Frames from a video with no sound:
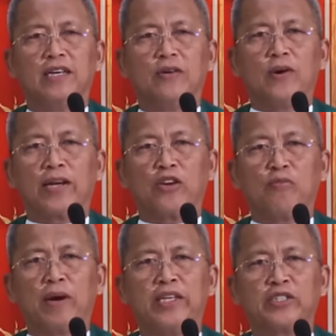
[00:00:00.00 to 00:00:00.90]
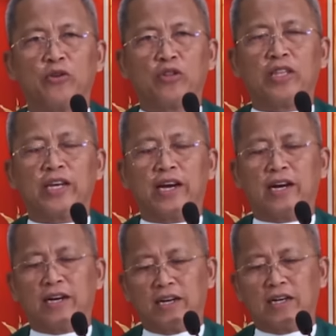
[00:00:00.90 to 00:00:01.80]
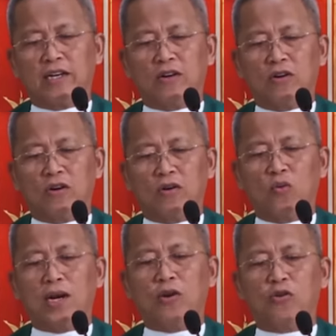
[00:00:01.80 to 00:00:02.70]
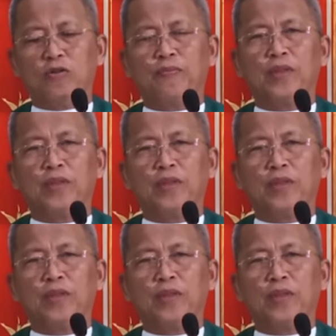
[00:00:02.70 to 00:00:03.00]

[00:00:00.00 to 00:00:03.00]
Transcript: wa gyud mahisguti ang walo